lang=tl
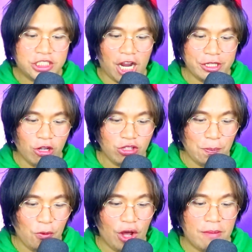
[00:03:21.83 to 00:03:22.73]
Shoutout
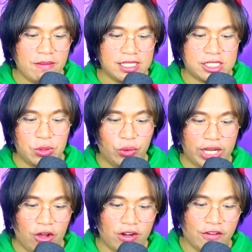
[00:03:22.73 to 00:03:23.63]
din po kay Miss
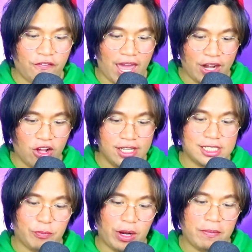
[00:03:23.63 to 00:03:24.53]
Yuri
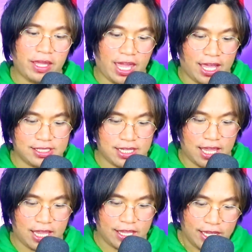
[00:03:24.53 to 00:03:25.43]
Oliveros from
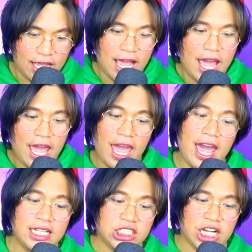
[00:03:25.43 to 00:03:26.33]
KSA.
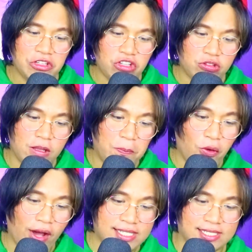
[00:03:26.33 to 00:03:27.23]
And shoutout din
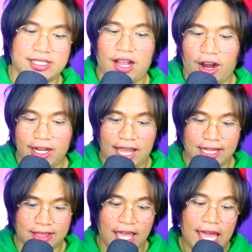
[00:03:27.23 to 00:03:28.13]
po kay
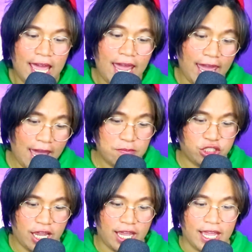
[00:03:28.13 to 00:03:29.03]
Scarlett
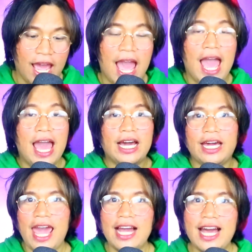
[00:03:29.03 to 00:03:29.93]
MJ.
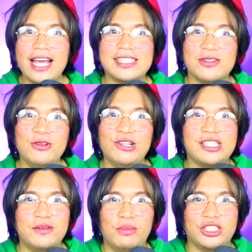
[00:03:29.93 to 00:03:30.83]
Kaya guys, kung
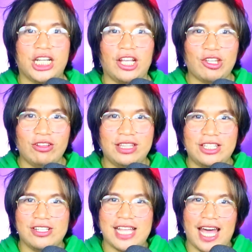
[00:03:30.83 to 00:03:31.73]
gusto mo ma-shoutout
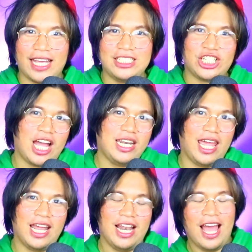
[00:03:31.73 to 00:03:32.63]
dito sa akin
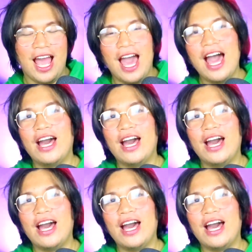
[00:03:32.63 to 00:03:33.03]
channel,